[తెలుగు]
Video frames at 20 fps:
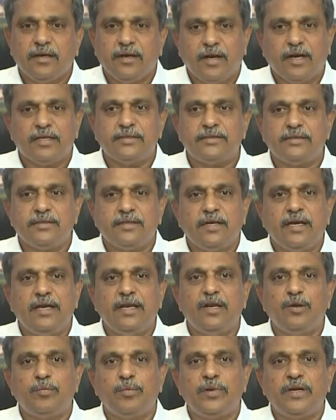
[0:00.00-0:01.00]
కాజ్
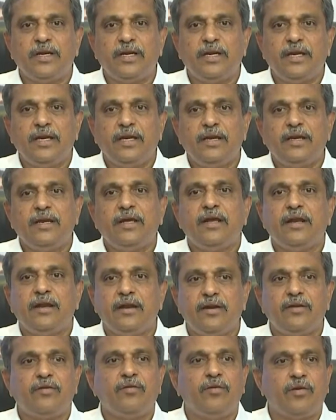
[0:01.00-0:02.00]
అయినప్పటికీ నేను
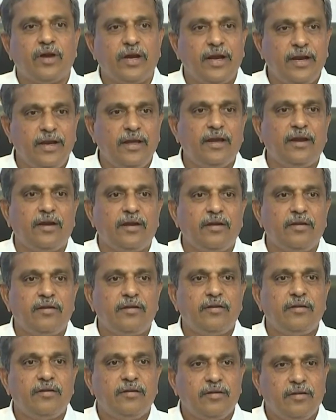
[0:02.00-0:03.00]
అన్నట్టు ఒక ఐడియల్
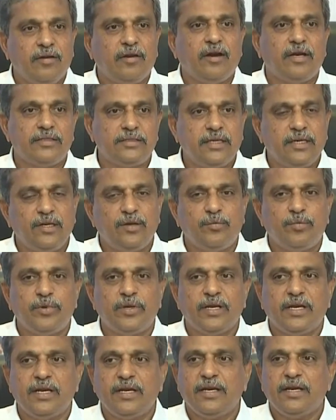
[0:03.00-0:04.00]
కాజ్
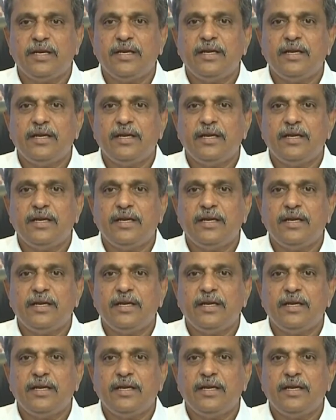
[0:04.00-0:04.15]
అయినప్పటికీ